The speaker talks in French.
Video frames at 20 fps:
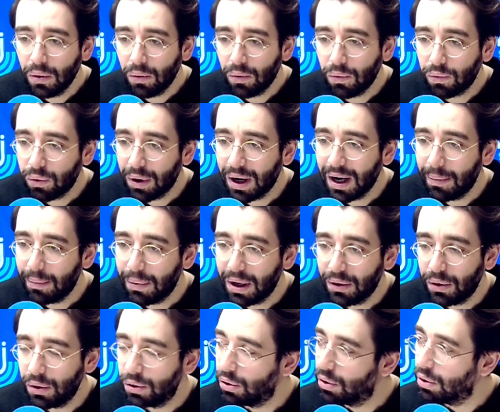on voit la main
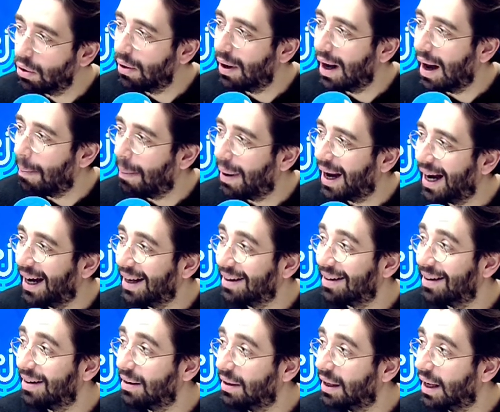de Dieu
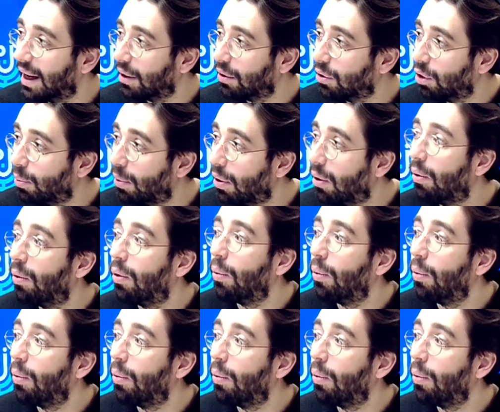apparaître directement.